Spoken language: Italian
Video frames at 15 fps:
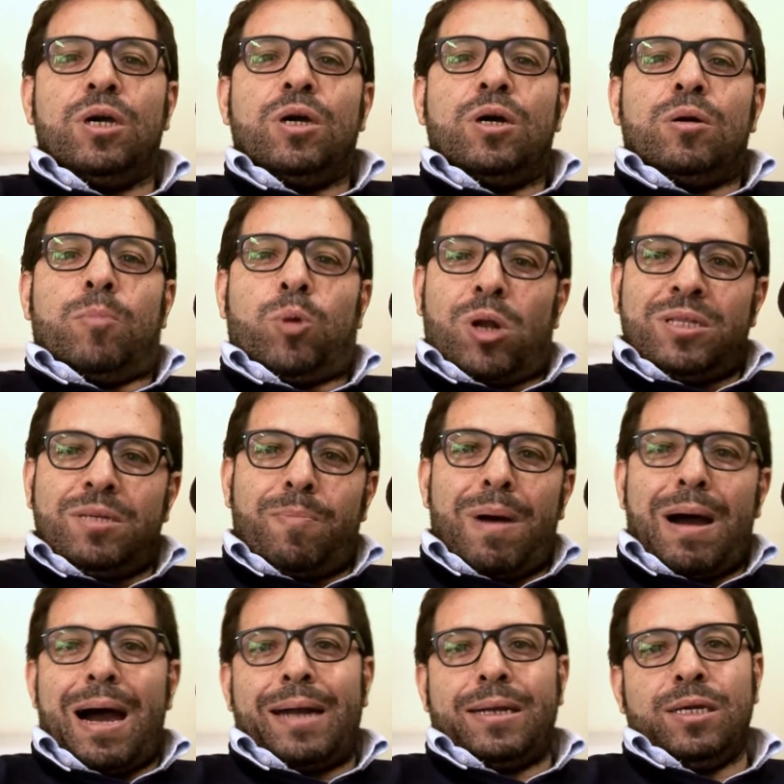Mola di
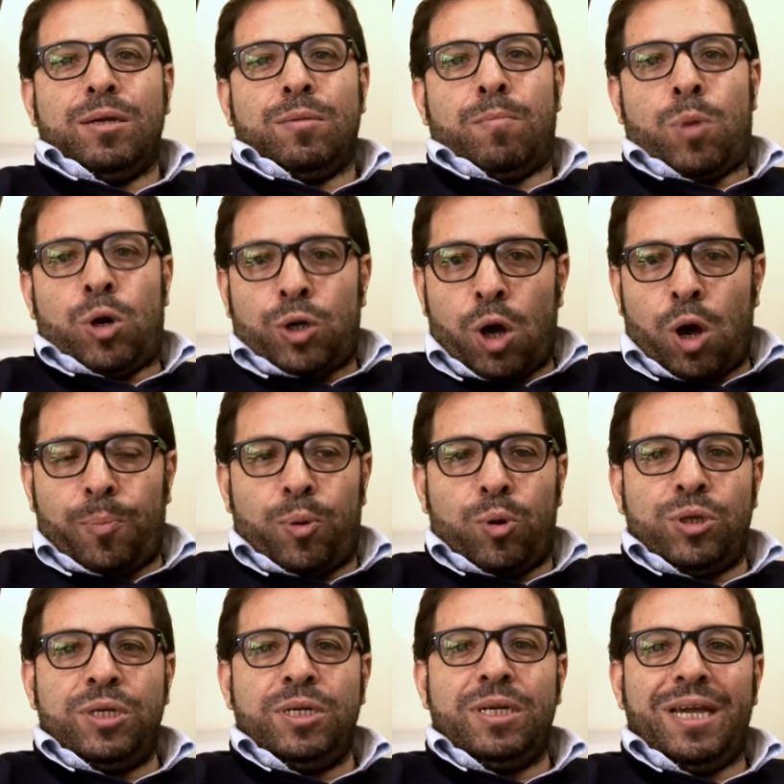Bari,
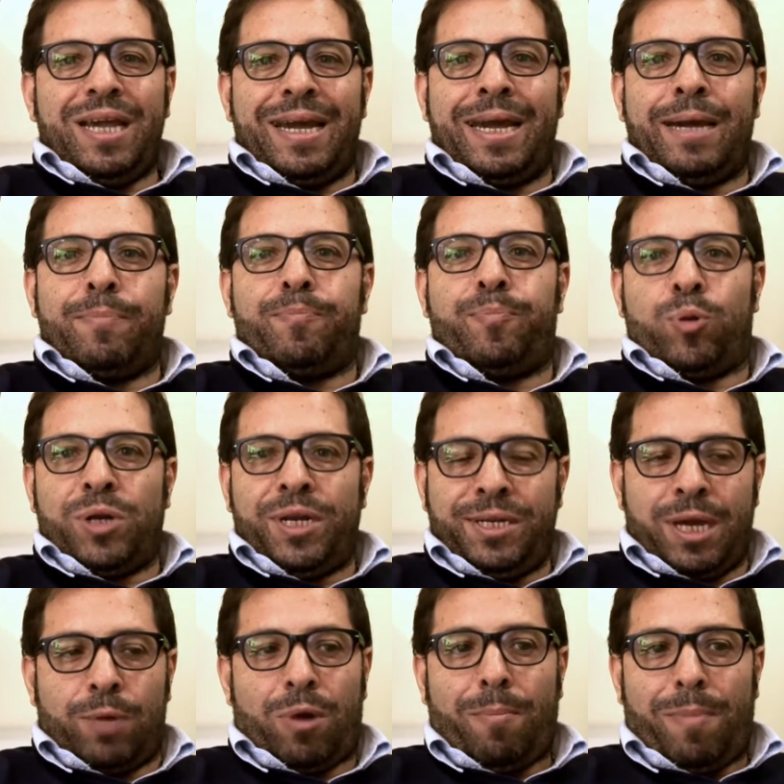Monopoli e
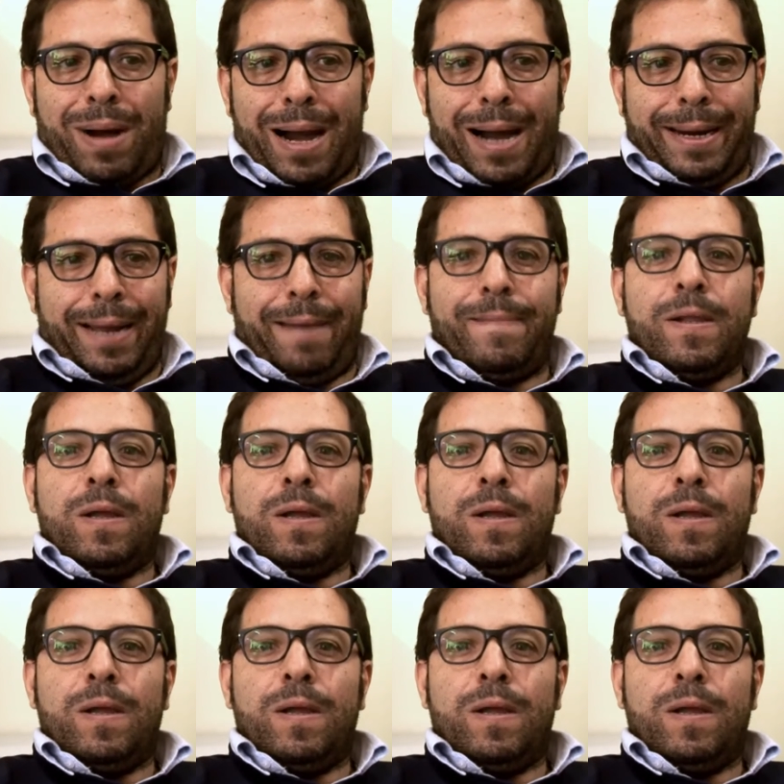Polignano a Mare,